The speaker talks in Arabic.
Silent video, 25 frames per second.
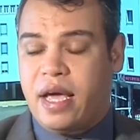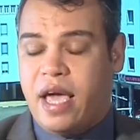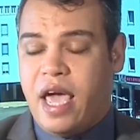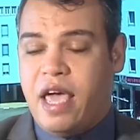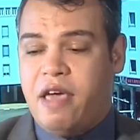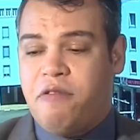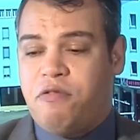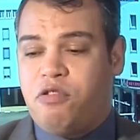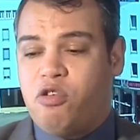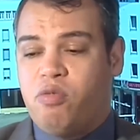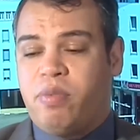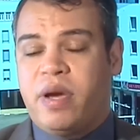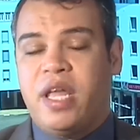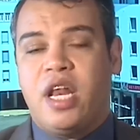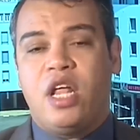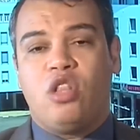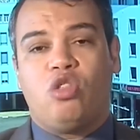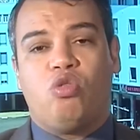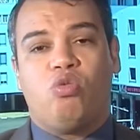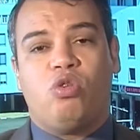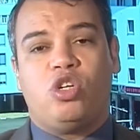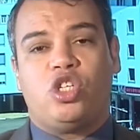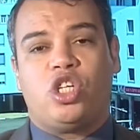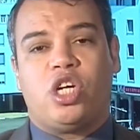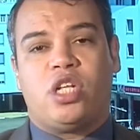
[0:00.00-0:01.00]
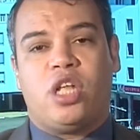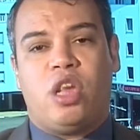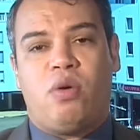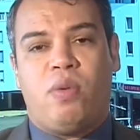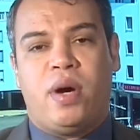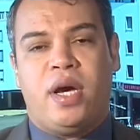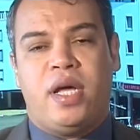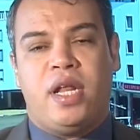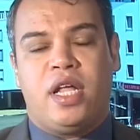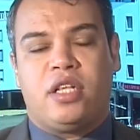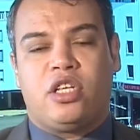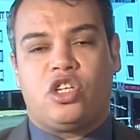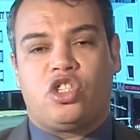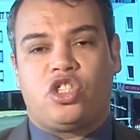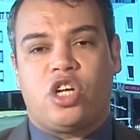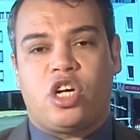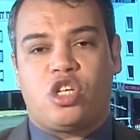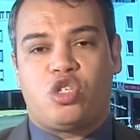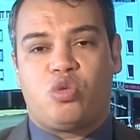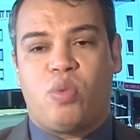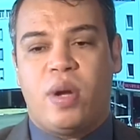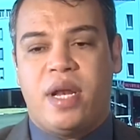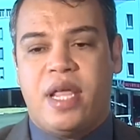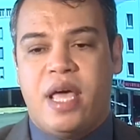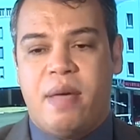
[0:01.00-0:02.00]
كيف يمكن أن توجه دعوة إلى هذا
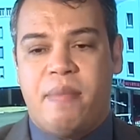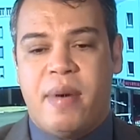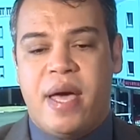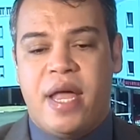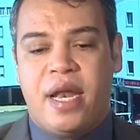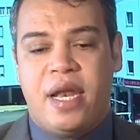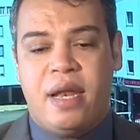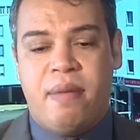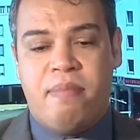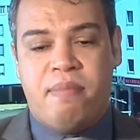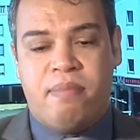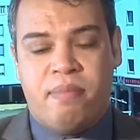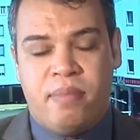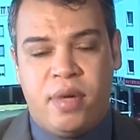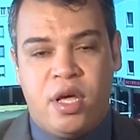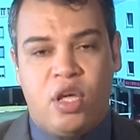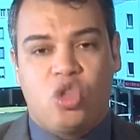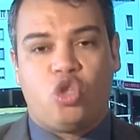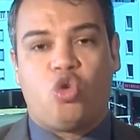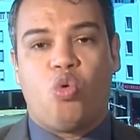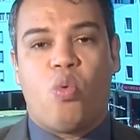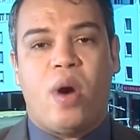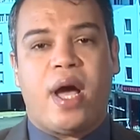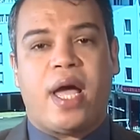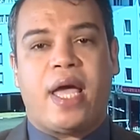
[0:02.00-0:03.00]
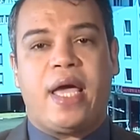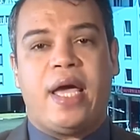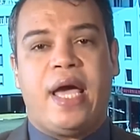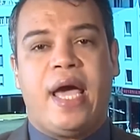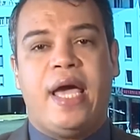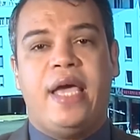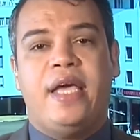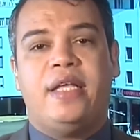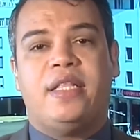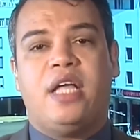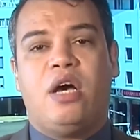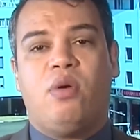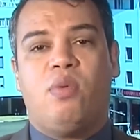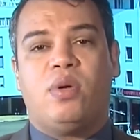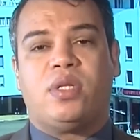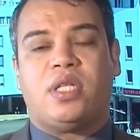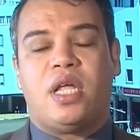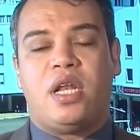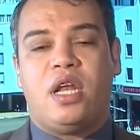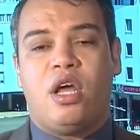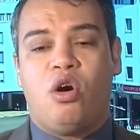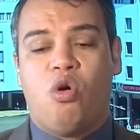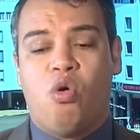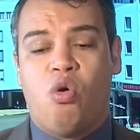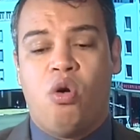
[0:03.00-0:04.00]
الشخص واليابان لم توقع أي دعوة
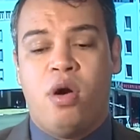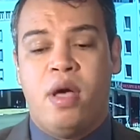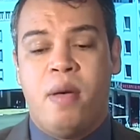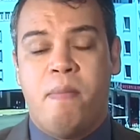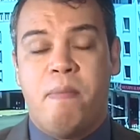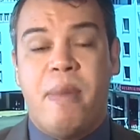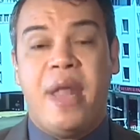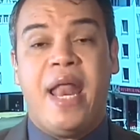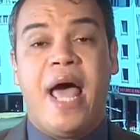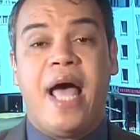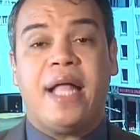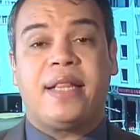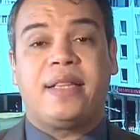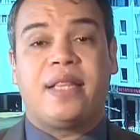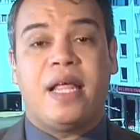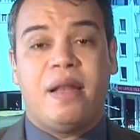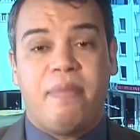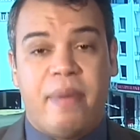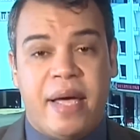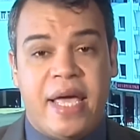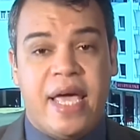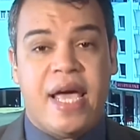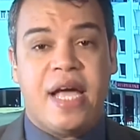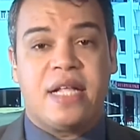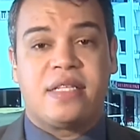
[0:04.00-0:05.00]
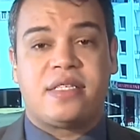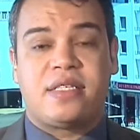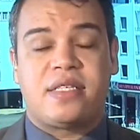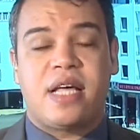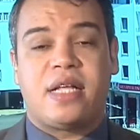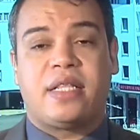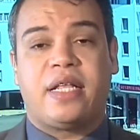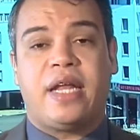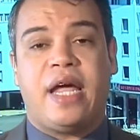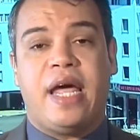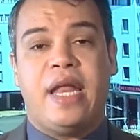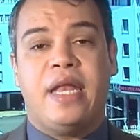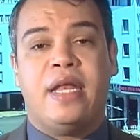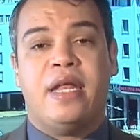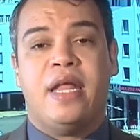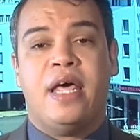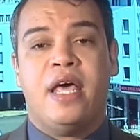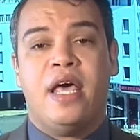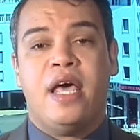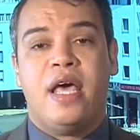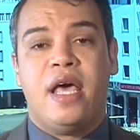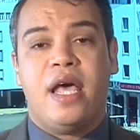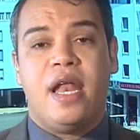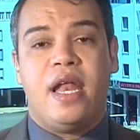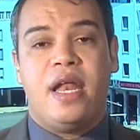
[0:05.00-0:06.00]
له بل حتى البيان الصادر طيب، طيب، عن
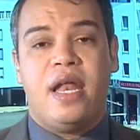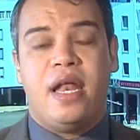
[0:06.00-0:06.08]
نعم،